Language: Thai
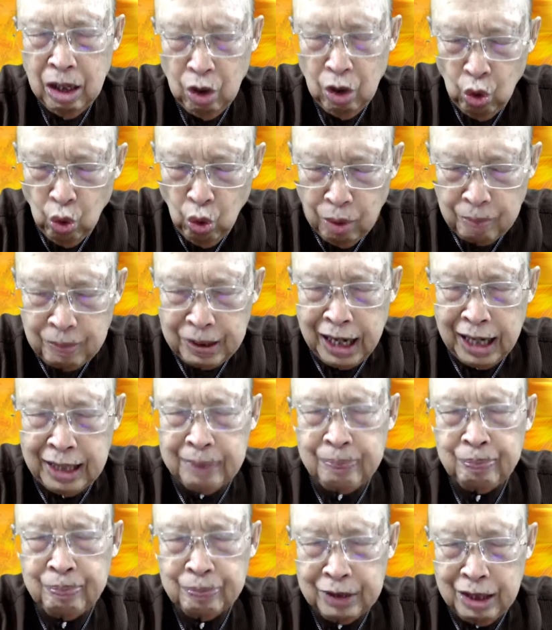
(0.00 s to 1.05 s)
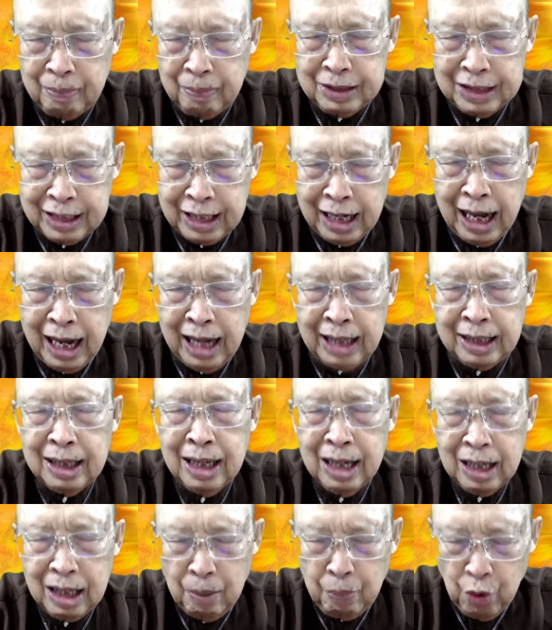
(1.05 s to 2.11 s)
รวมกันนมัสการ
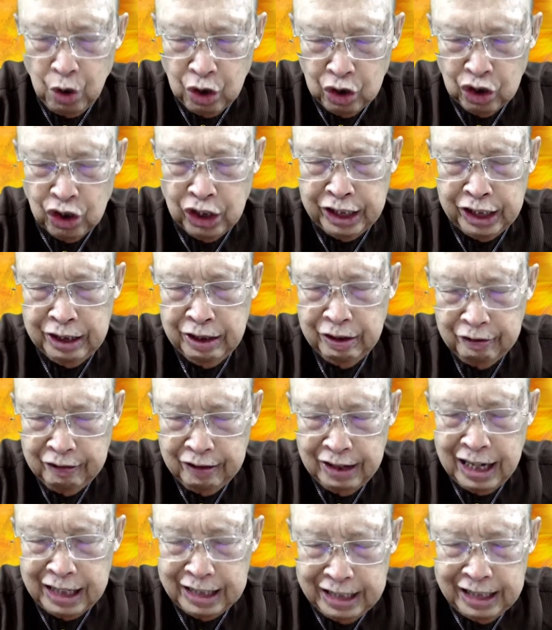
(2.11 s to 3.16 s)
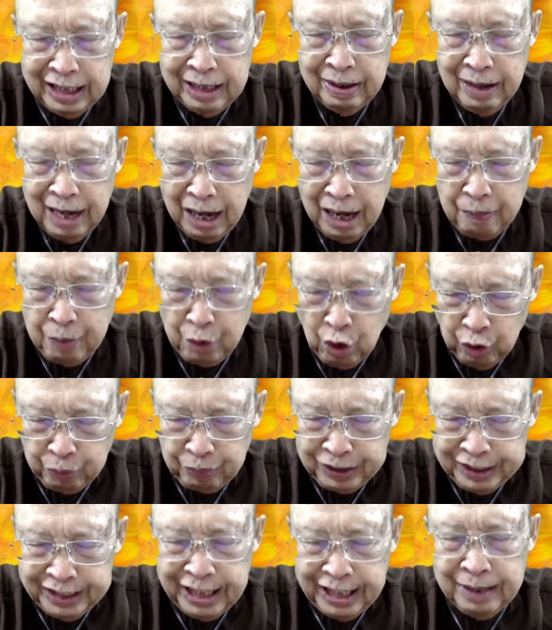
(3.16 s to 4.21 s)
กับพวกขน้อย เวลานี้ให้ปรากฏเป็น
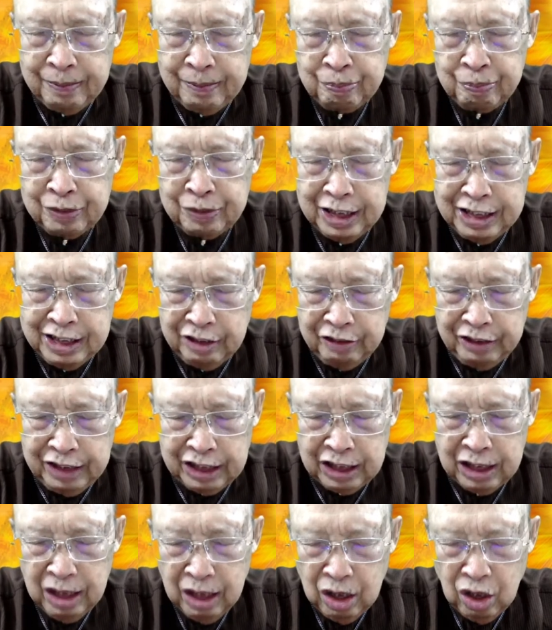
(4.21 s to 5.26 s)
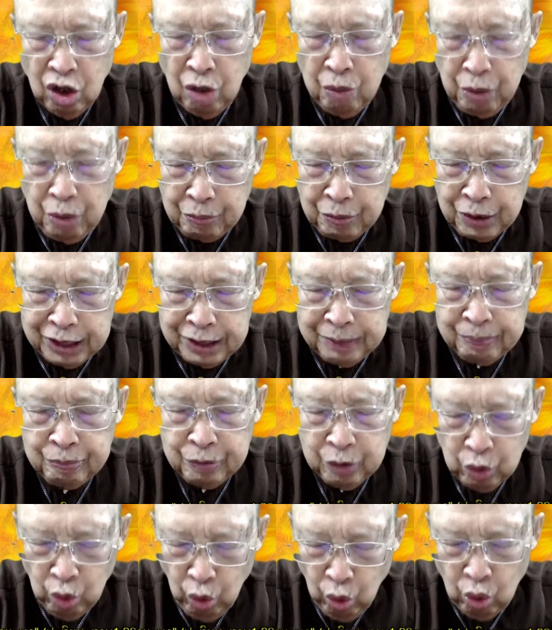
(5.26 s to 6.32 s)
จริงในชีวิตของพวกเพิ่น
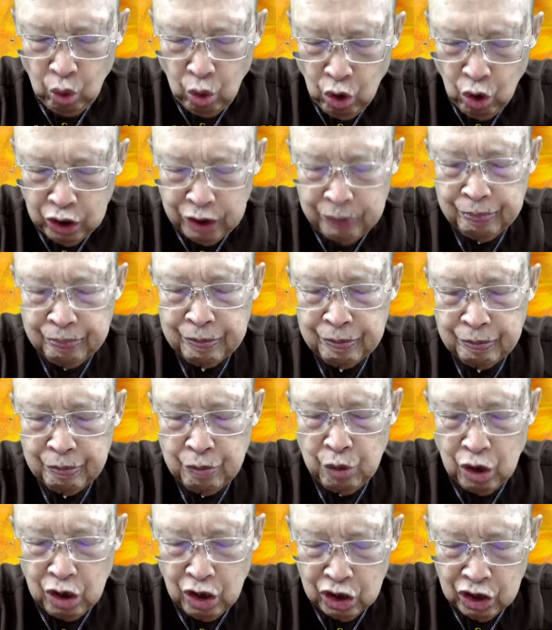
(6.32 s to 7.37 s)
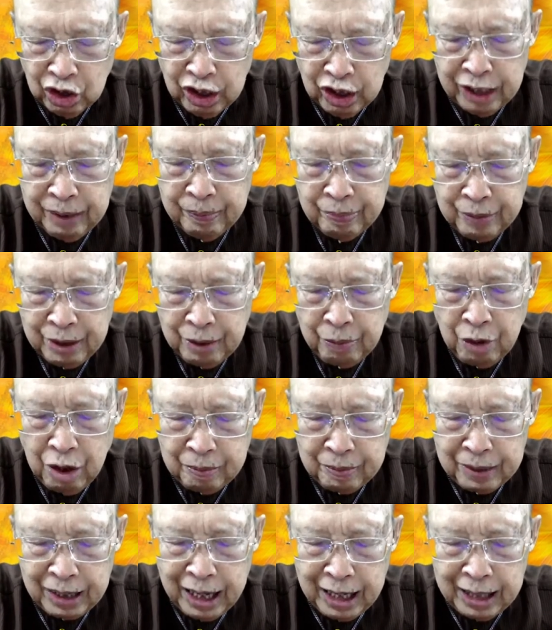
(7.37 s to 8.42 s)
ทุกคนพวกขน้อย พร้อม
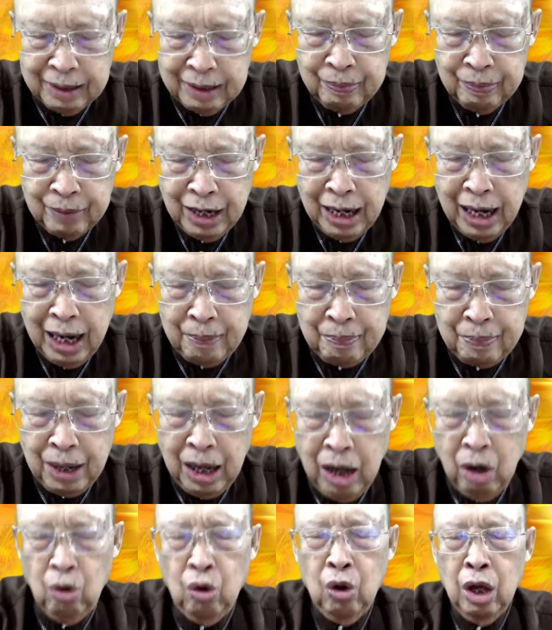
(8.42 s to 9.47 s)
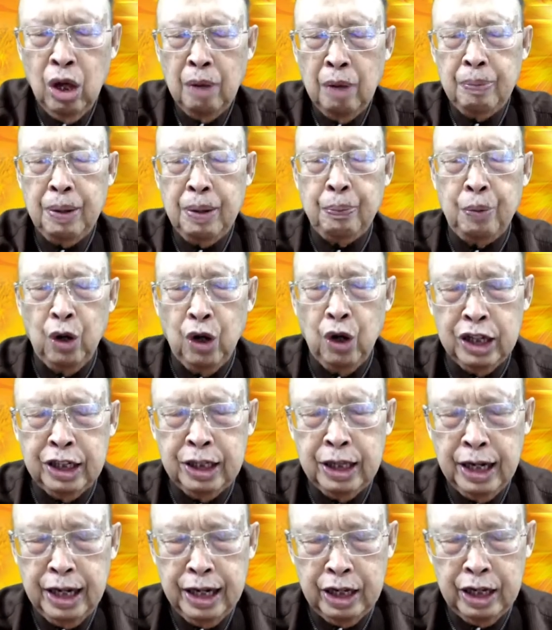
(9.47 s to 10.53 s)
กัน หับเอาพระพร
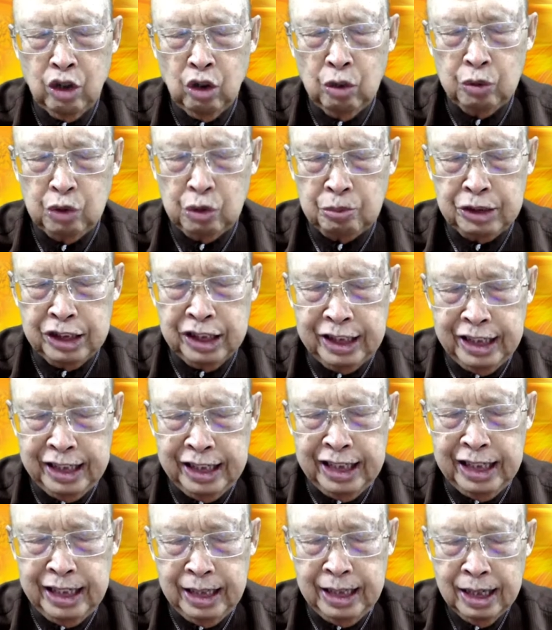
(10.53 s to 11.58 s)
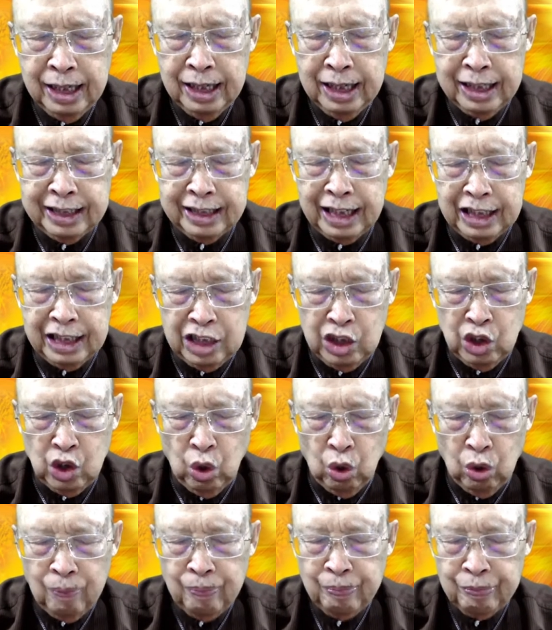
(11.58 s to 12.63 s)
แห่งความสมสินดี และสันติสุข
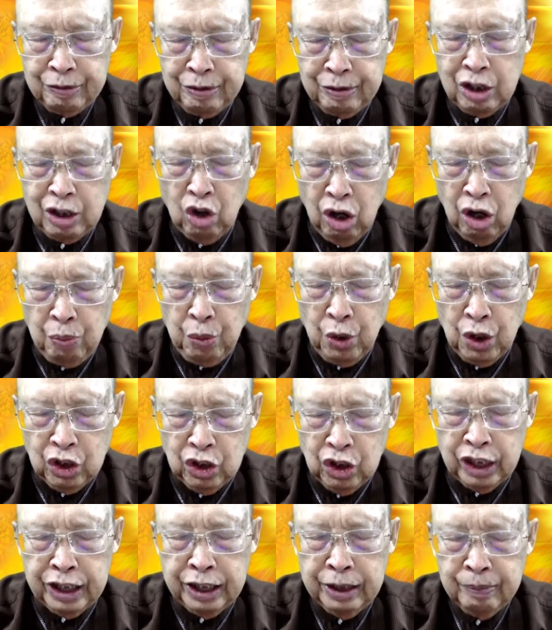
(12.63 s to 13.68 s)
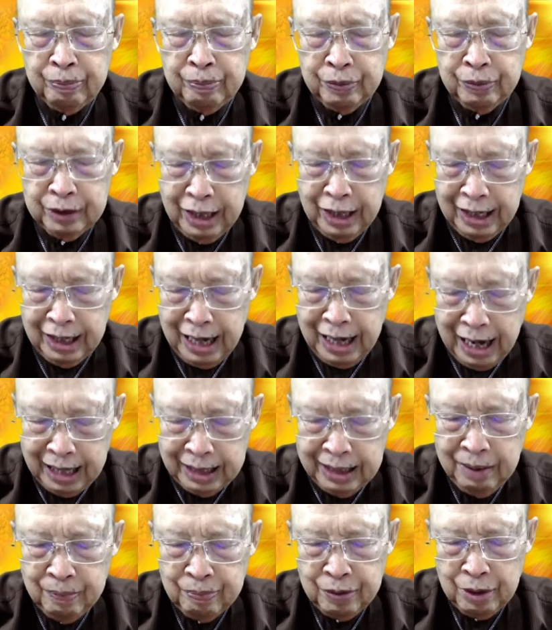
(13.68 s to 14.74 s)
เป็นของพวกขน้อยทั้งหลาย
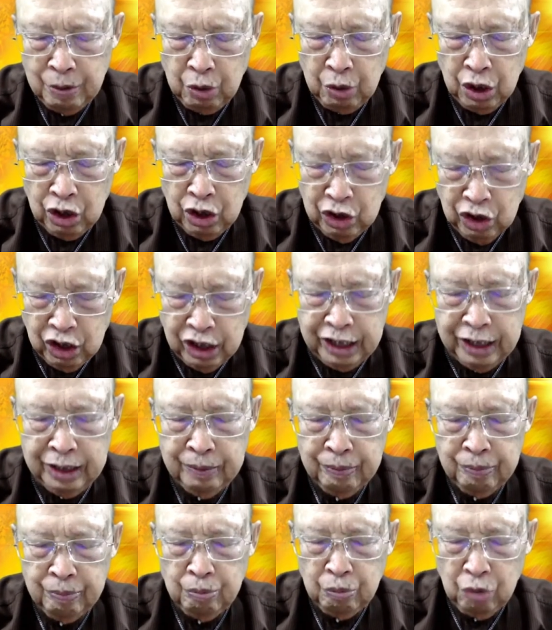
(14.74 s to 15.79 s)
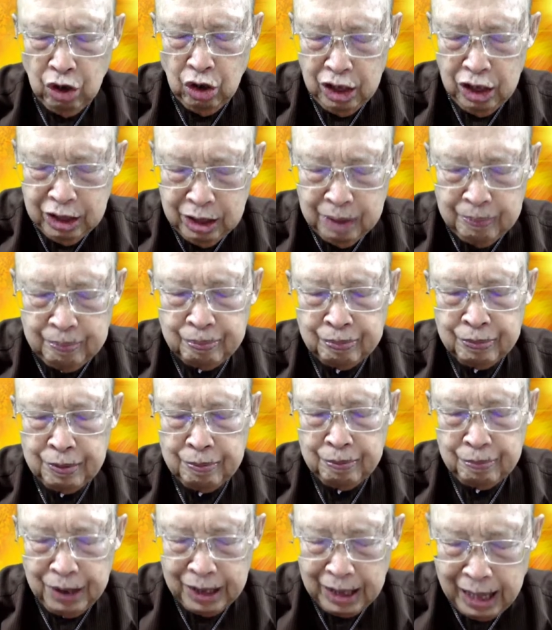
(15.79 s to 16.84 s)
พวกขน้อยบลืม
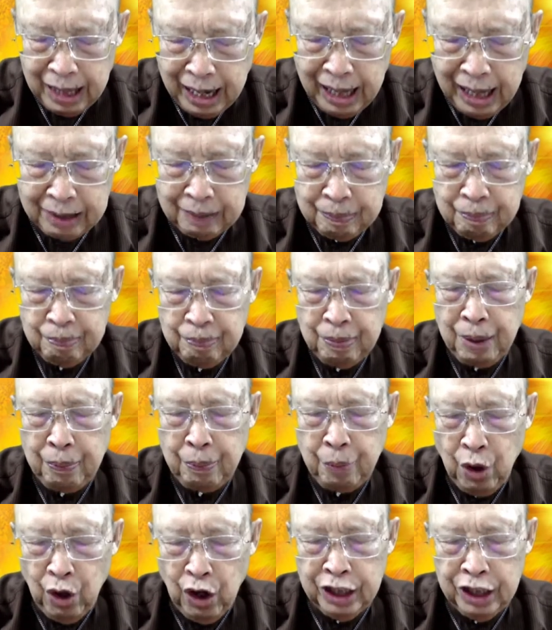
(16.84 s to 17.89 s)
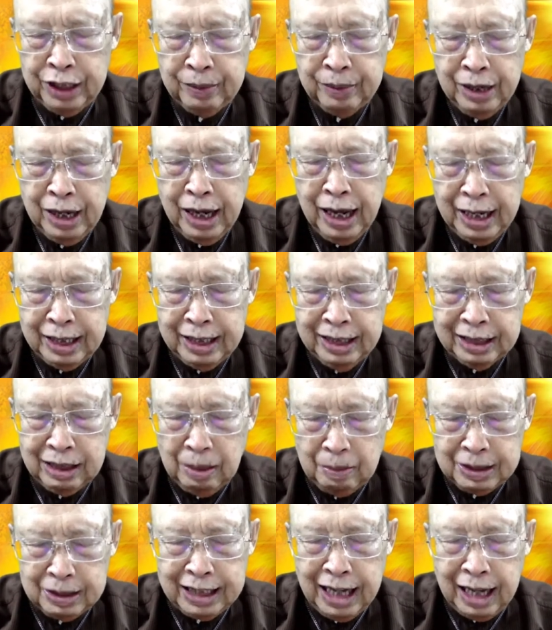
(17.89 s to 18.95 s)
ประกาศพระพร อันเหนือธรรม
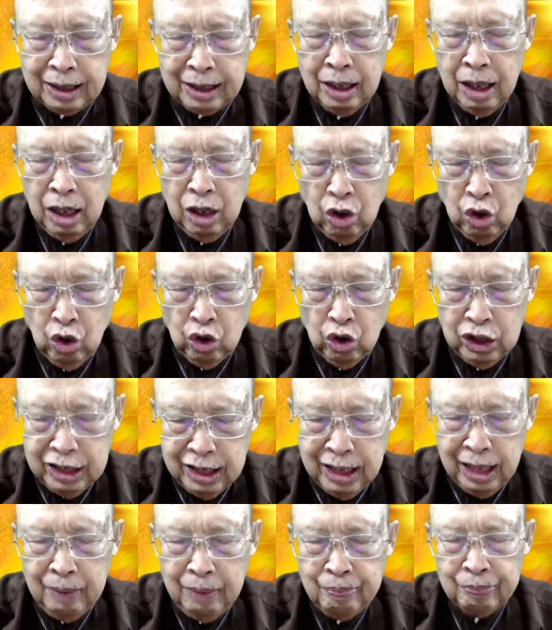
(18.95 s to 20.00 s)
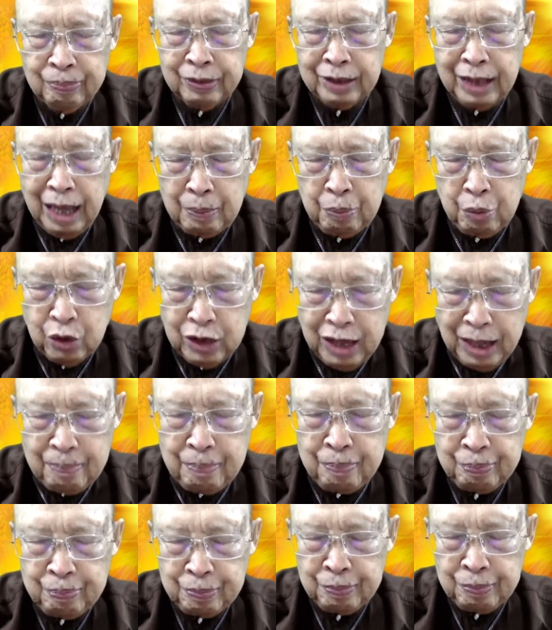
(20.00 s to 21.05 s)
ชาติลงเหนือท่านผู้
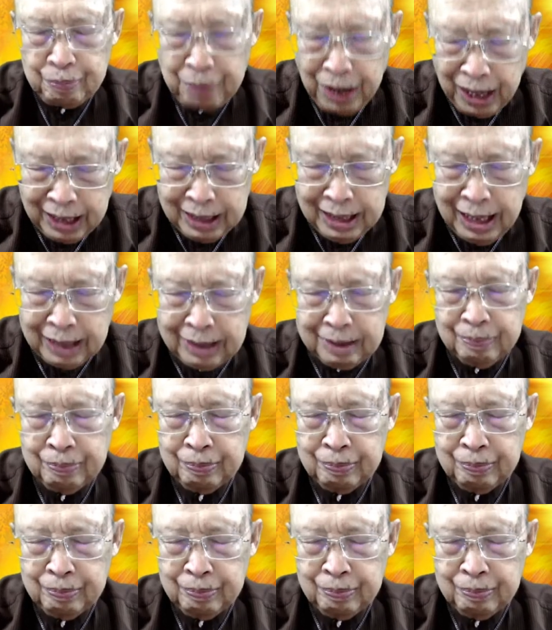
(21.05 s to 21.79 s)
นำพักลัด